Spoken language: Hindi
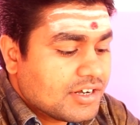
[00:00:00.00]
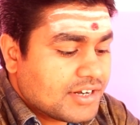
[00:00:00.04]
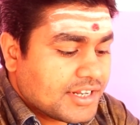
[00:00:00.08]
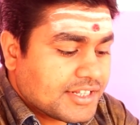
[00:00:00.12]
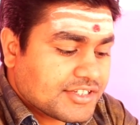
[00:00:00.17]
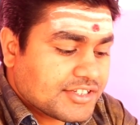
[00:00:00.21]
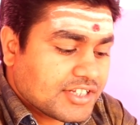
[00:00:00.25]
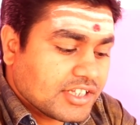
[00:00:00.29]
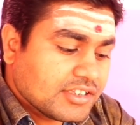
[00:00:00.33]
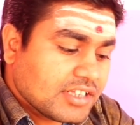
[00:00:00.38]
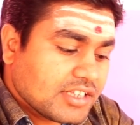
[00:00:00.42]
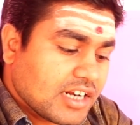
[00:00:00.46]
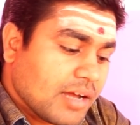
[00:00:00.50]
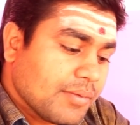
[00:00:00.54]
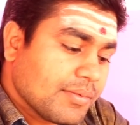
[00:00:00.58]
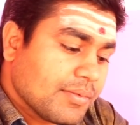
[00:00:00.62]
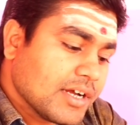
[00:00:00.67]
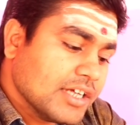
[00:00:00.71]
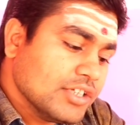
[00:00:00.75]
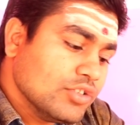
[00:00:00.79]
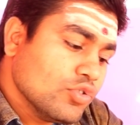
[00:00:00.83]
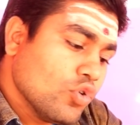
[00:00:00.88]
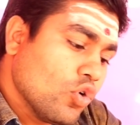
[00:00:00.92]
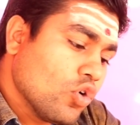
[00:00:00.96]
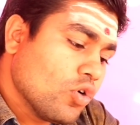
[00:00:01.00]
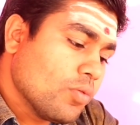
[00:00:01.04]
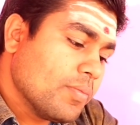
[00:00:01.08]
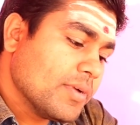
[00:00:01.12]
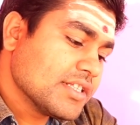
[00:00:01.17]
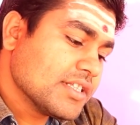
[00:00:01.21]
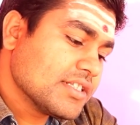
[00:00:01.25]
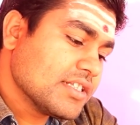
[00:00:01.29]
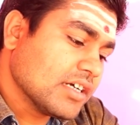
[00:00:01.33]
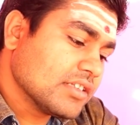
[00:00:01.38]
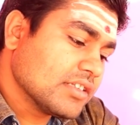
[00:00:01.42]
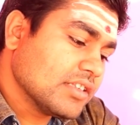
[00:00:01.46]
टेंशन तनाव का योग
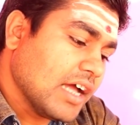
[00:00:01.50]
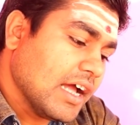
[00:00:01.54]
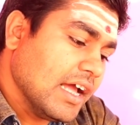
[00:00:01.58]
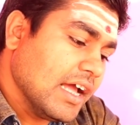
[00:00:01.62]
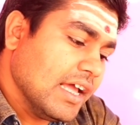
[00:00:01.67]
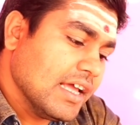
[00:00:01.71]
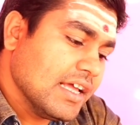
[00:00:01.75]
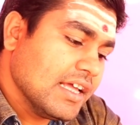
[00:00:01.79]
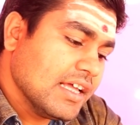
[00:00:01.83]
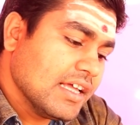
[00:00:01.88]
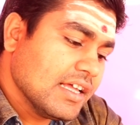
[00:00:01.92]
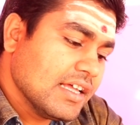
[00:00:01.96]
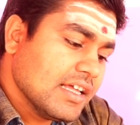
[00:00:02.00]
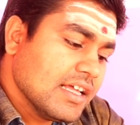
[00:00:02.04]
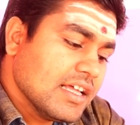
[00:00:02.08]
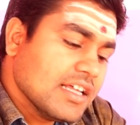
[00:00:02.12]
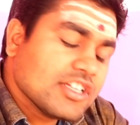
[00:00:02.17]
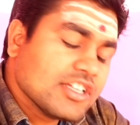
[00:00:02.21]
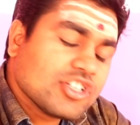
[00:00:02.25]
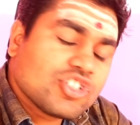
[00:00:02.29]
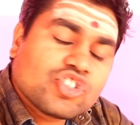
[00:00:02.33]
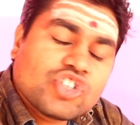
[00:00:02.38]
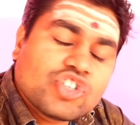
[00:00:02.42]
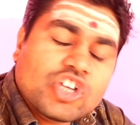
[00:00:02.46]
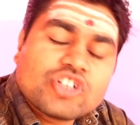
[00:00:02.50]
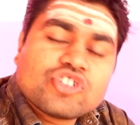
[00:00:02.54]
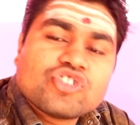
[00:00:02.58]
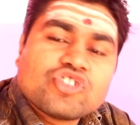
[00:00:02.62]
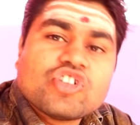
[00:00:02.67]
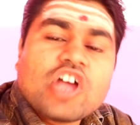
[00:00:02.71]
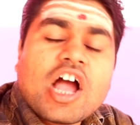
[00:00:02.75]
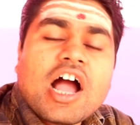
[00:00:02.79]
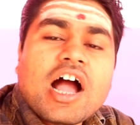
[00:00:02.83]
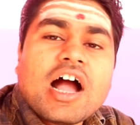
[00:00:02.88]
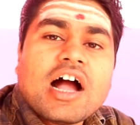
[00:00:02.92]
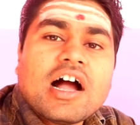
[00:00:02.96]
बन सकता है
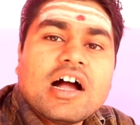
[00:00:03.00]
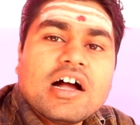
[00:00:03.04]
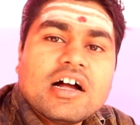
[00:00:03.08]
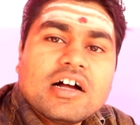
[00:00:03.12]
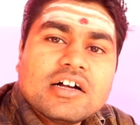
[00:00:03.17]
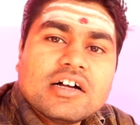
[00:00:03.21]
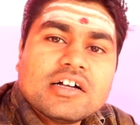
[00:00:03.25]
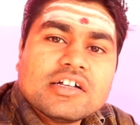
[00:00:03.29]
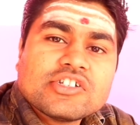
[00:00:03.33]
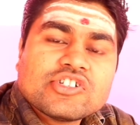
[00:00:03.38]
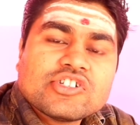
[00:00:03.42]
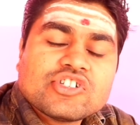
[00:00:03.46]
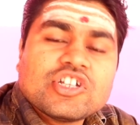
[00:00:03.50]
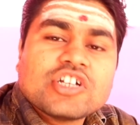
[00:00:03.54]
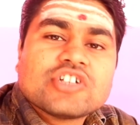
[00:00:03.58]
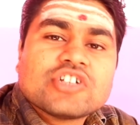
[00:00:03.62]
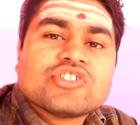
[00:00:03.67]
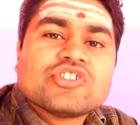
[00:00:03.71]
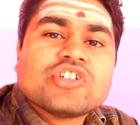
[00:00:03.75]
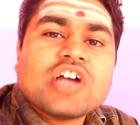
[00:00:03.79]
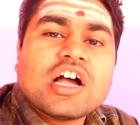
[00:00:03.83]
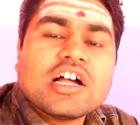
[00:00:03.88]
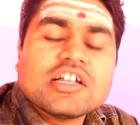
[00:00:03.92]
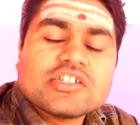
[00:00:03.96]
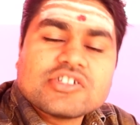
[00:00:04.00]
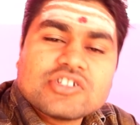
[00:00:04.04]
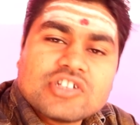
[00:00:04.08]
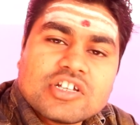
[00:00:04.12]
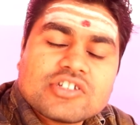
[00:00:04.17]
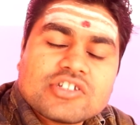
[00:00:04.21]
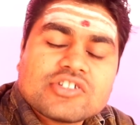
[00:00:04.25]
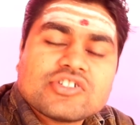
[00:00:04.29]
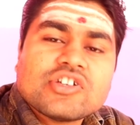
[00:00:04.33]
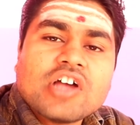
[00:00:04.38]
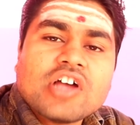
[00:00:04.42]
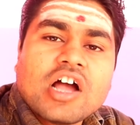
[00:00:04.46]
शिक्षा शिक्षा
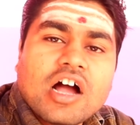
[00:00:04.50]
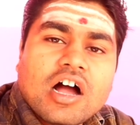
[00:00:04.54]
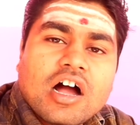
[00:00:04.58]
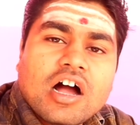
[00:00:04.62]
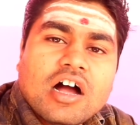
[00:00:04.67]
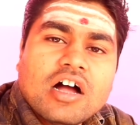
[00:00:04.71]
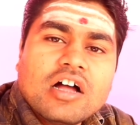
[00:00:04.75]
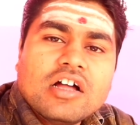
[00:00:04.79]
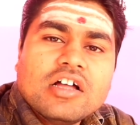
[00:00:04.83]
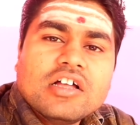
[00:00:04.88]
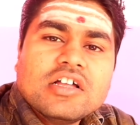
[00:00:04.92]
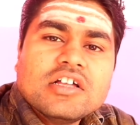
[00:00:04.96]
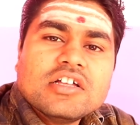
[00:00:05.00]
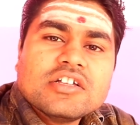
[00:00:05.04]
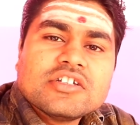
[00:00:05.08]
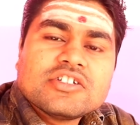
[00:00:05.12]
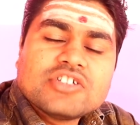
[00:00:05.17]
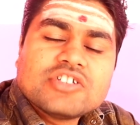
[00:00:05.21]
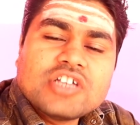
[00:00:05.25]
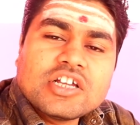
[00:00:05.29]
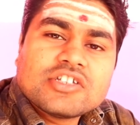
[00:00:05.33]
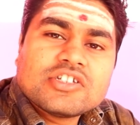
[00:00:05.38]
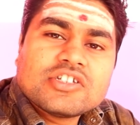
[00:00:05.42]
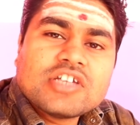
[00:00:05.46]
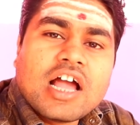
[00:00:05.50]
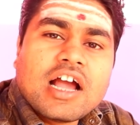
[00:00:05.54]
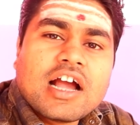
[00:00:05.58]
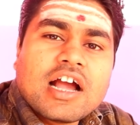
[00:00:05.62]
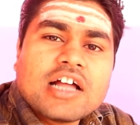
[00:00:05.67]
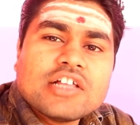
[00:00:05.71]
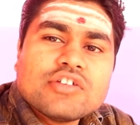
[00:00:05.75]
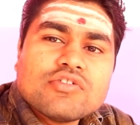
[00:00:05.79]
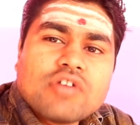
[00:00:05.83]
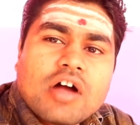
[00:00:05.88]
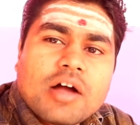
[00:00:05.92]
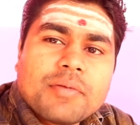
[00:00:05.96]
शिक्षा शिक्षा
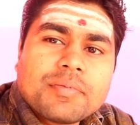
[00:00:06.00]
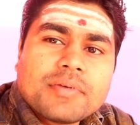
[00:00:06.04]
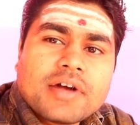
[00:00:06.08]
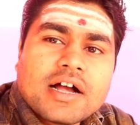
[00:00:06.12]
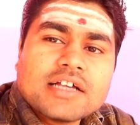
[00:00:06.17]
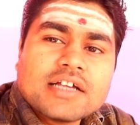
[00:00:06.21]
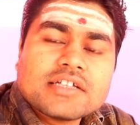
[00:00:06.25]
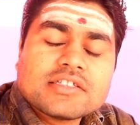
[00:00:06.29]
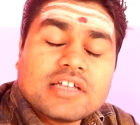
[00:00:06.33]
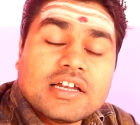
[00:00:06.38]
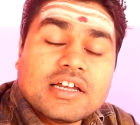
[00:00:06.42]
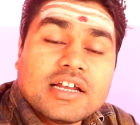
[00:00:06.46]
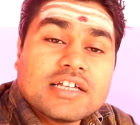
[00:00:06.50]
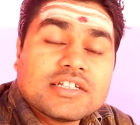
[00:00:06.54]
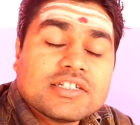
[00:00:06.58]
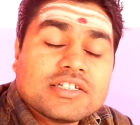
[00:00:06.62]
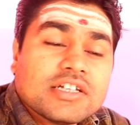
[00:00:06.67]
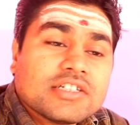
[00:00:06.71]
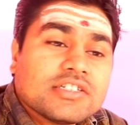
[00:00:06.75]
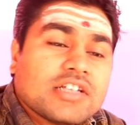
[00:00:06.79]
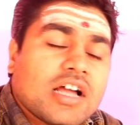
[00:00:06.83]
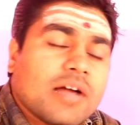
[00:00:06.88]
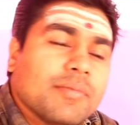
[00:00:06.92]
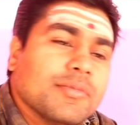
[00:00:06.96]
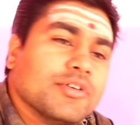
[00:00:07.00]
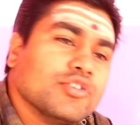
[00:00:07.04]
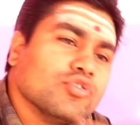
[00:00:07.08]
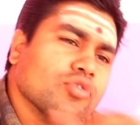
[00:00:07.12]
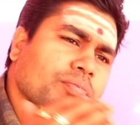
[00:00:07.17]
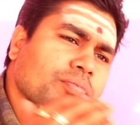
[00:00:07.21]
का जो आपका स्तर है शिक्षा में